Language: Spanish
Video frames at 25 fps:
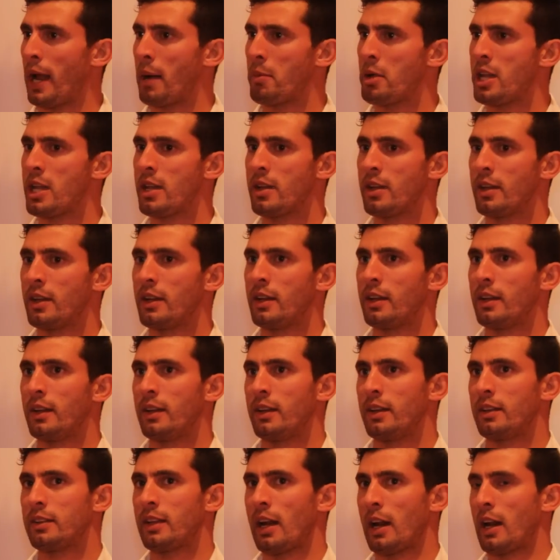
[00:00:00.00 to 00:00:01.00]
para mí,
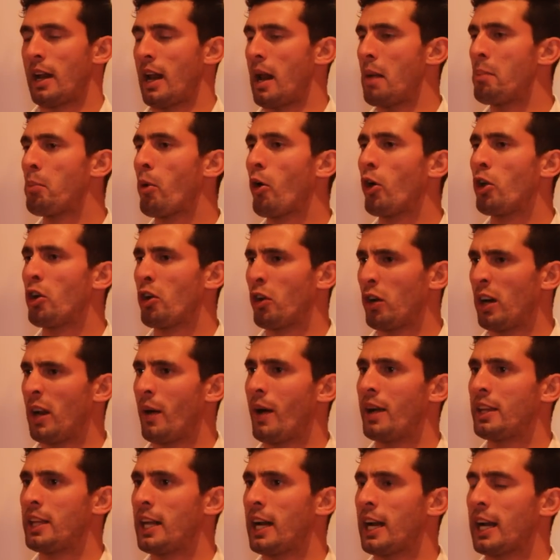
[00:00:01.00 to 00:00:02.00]
estar en el podio con
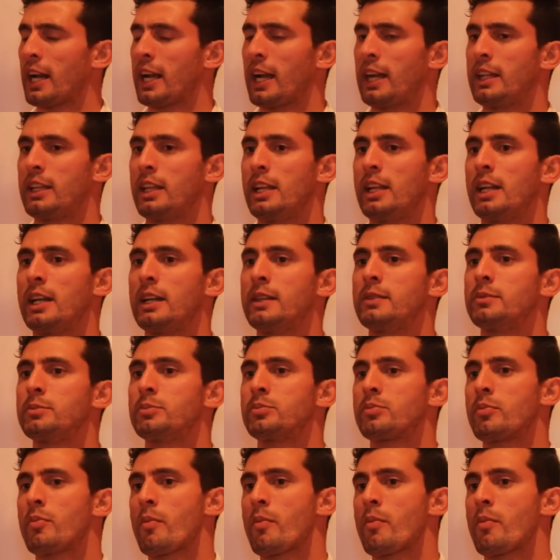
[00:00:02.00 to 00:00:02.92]
la bandera argentina.